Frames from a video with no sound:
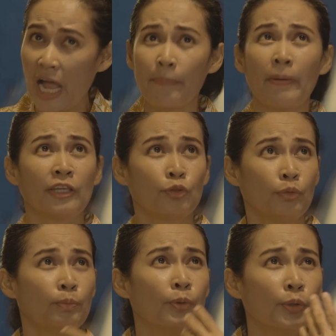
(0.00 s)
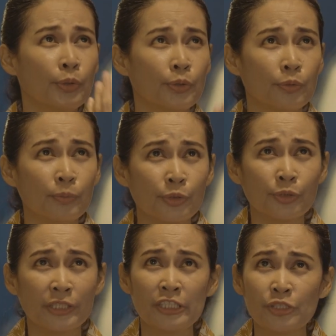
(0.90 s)
apa itu
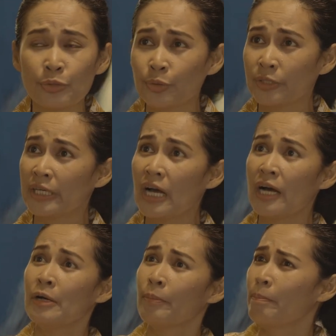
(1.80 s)
burung-burung di surga,